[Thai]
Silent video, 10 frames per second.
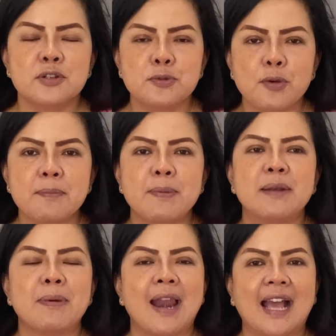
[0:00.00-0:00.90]
ช่วยเป็น
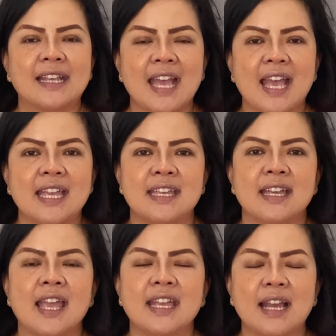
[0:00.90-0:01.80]
พลังใจ
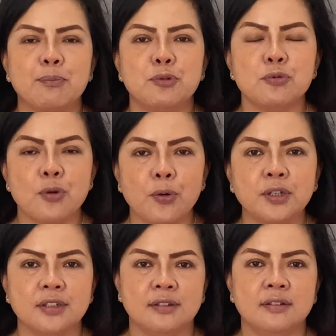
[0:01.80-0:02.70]
ให้กับทุกคน
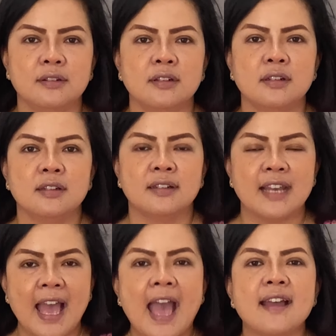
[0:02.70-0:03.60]

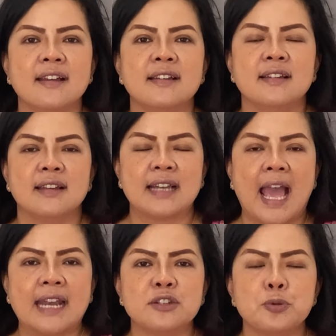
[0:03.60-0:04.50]
นะคะ
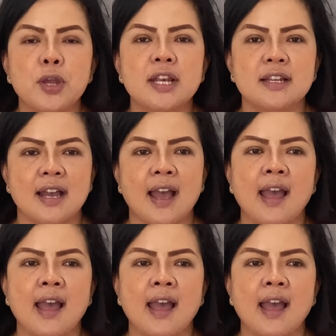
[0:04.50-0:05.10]
การช่วยเหลือ